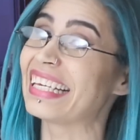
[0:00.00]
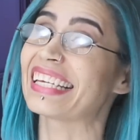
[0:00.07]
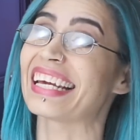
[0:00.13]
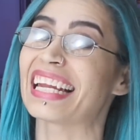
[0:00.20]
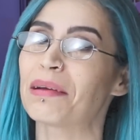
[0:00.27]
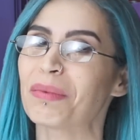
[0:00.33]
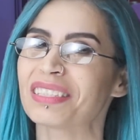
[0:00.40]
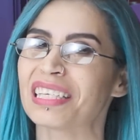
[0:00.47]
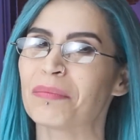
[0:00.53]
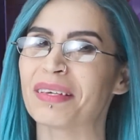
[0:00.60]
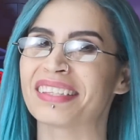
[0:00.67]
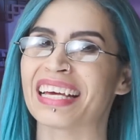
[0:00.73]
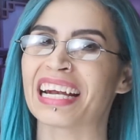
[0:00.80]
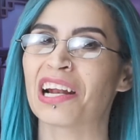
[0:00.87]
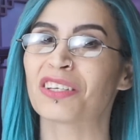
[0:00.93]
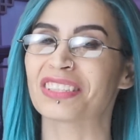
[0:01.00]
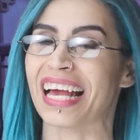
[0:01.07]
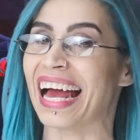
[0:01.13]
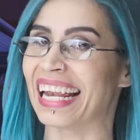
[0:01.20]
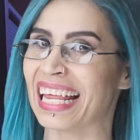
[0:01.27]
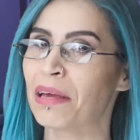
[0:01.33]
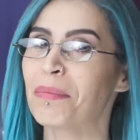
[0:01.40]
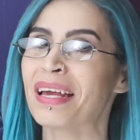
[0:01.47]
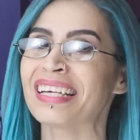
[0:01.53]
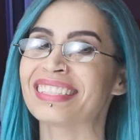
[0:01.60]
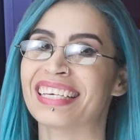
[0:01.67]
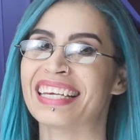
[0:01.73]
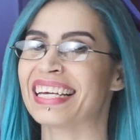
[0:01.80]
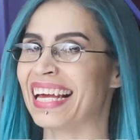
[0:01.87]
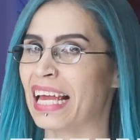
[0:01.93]
Y queremos invitarlos al
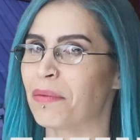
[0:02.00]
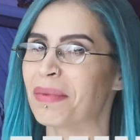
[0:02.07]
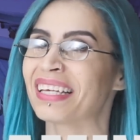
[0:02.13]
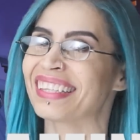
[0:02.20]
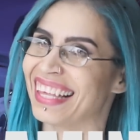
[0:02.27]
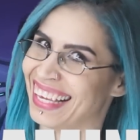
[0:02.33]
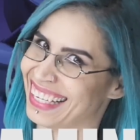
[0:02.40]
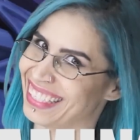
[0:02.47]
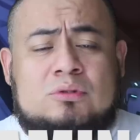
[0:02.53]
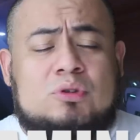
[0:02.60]
MSI Gaming Day,